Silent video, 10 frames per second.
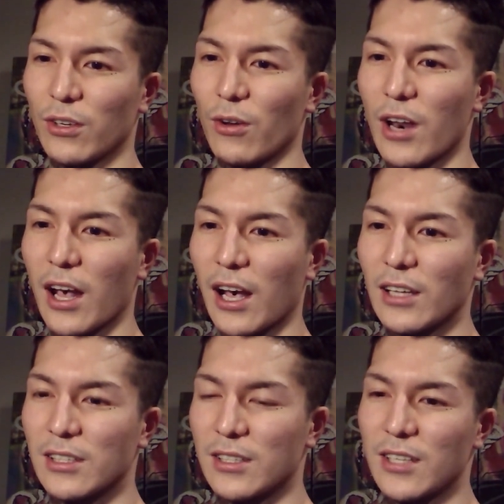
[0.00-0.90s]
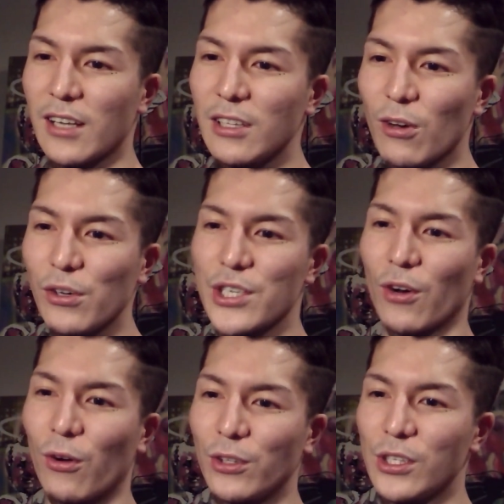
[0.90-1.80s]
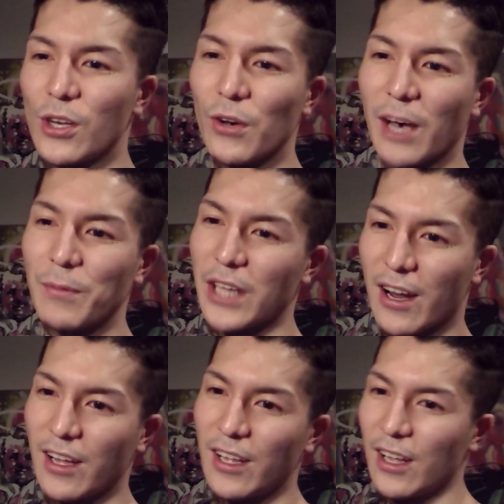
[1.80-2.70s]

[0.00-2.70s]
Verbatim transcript: このなんか、残尿以上本尿以下みたいな。